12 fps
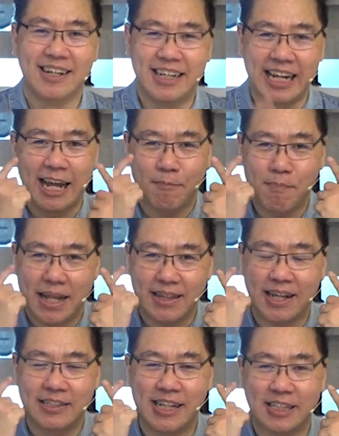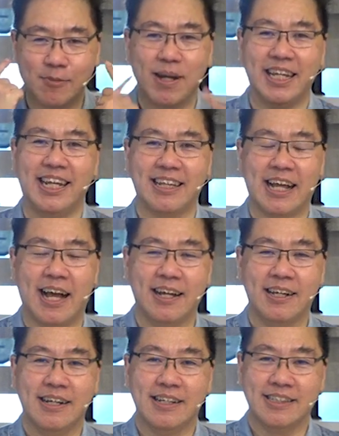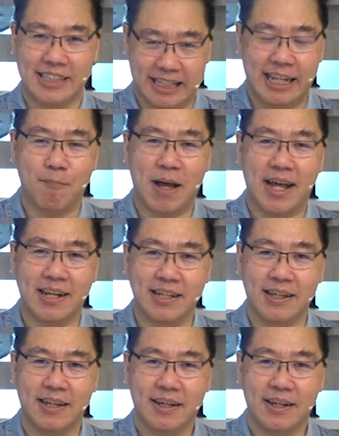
dengan mata jasmani kita setiap hari.